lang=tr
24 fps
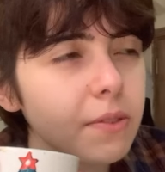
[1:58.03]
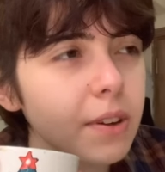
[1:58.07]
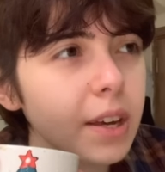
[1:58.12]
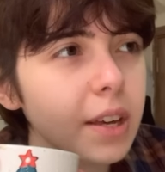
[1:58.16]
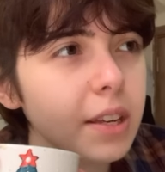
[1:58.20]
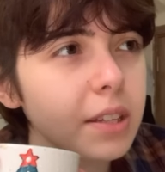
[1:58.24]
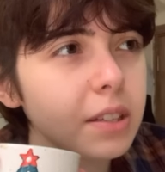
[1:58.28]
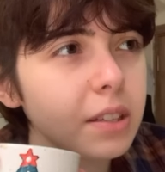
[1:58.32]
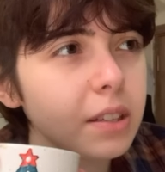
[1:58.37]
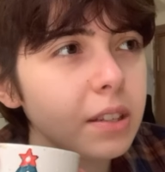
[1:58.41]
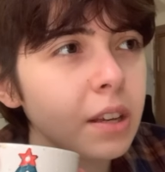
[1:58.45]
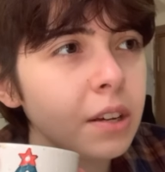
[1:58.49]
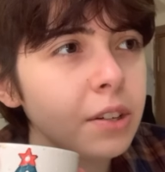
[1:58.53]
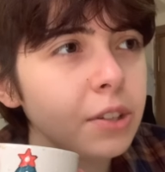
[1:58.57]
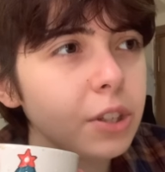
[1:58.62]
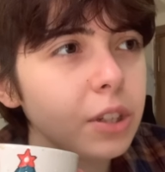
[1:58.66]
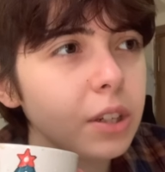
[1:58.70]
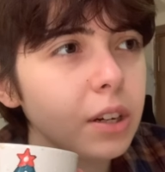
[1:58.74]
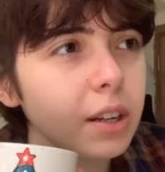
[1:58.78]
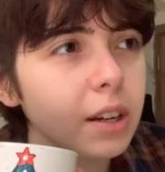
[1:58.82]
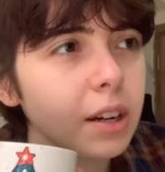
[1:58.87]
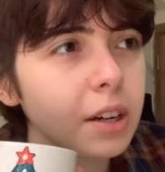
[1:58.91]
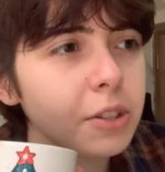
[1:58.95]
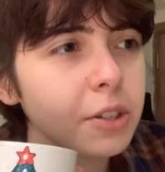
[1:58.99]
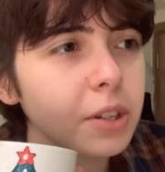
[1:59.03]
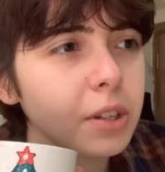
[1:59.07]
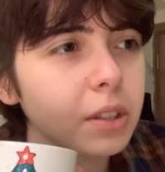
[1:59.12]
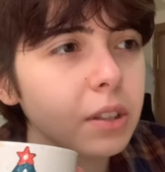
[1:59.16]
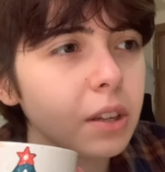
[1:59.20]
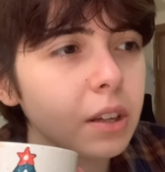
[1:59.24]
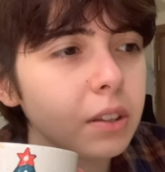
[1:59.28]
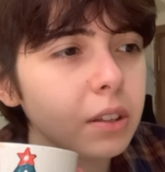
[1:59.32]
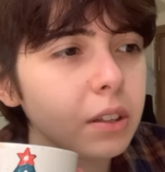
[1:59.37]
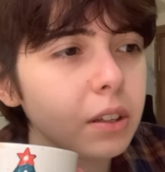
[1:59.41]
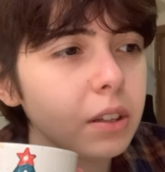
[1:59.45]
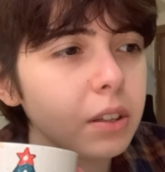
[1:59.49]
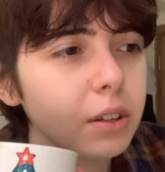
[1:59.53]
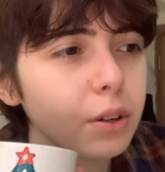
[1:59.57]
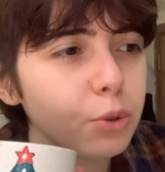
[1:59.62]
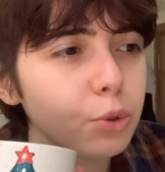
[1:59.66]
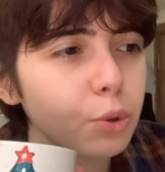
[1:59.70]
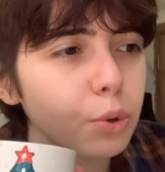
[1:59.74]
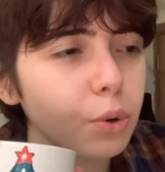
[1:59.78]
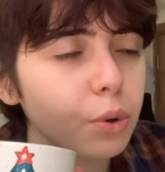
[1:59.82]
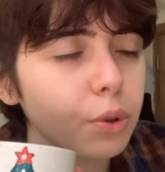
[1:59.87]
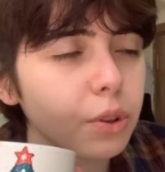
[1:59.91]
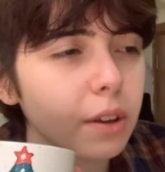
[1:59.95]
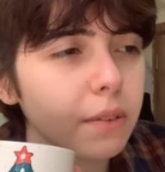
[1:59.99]
Ve eskiden şiire gerçekten ne kadar
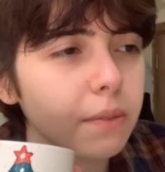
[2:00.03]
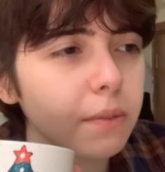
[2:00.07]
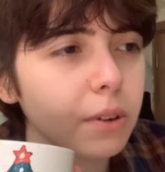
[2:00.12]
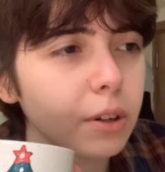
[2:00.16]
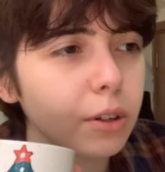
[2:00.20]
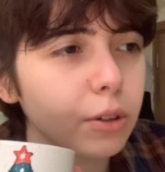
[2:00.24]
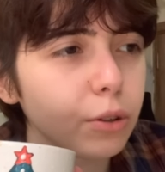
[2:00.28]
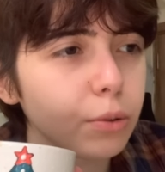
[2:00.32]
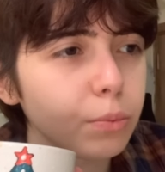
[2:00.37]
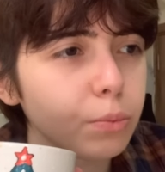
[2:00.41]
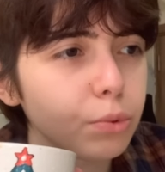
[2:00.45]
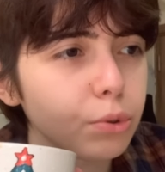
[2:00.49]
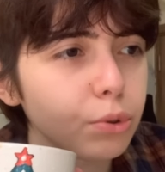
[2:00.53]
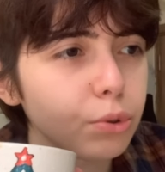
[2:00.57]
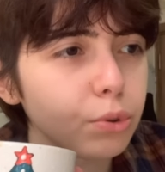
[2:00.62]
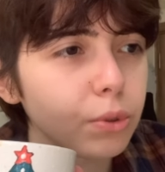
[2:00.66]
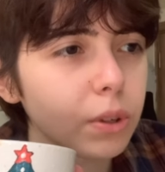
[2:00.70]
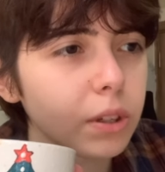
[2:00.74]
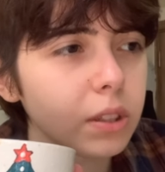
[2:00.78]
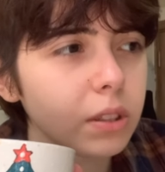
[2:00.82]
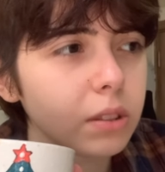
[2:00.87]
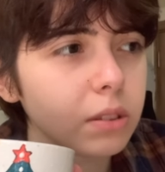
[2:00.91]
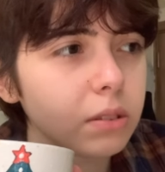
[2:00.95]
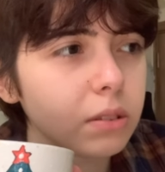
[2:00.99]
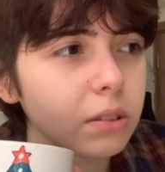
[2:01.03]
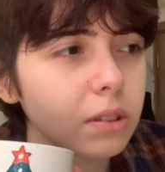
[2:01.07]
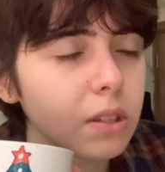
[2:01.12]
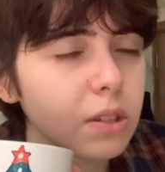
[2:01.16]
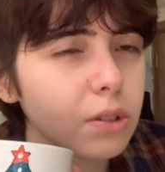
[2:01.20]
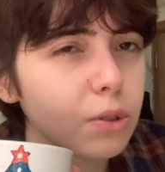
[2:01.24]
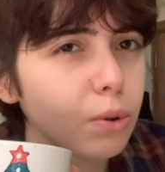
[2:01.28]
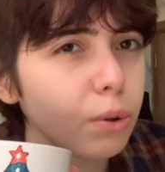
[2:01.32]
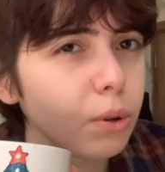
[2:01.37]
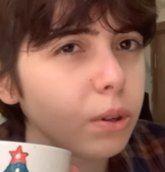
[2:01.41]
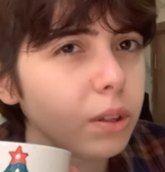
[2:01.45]
çok önem veriliyormuş. Şu an sizce o